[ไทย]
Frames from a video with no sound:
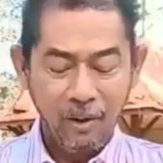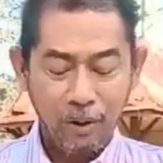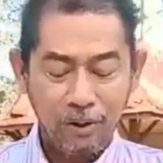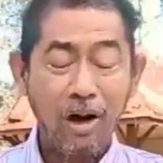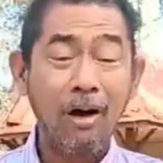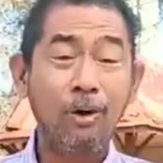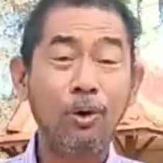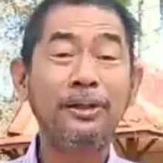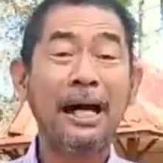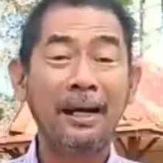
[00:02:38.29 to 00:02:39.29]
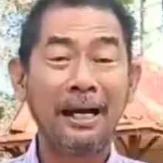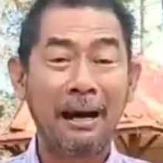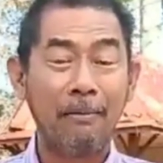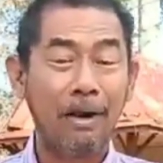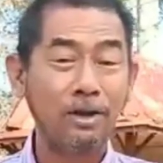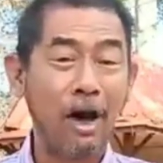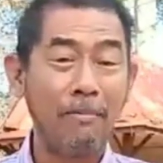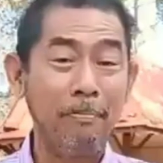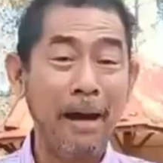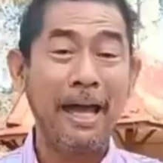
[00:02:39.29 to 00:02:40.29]
คนก็รู้จักนะครับ เพราะชอบ
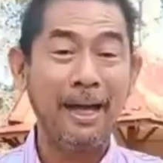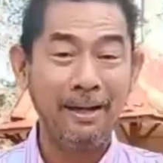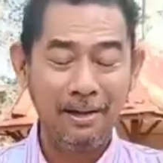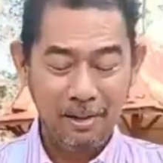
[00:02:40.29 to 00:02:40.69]
เปย์